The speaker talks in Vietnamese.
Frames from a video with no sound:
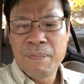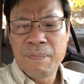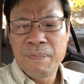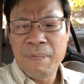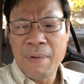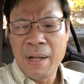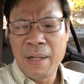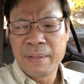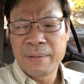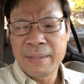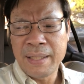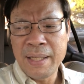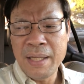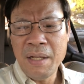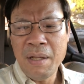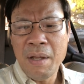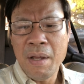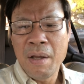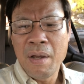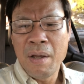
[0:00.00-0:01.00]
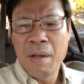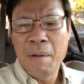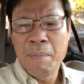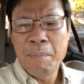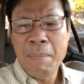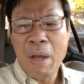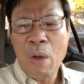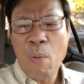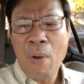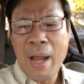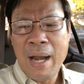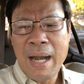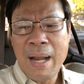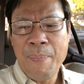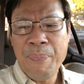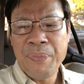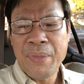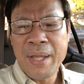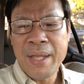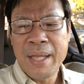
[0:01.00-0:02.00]
phần tiếng mà Hoài
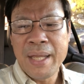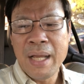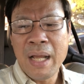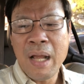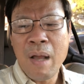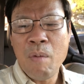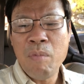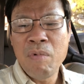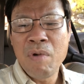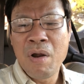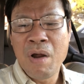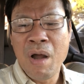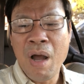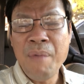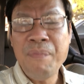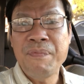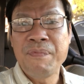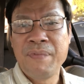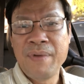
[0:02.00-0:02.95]
Lâm thể hiện không khớp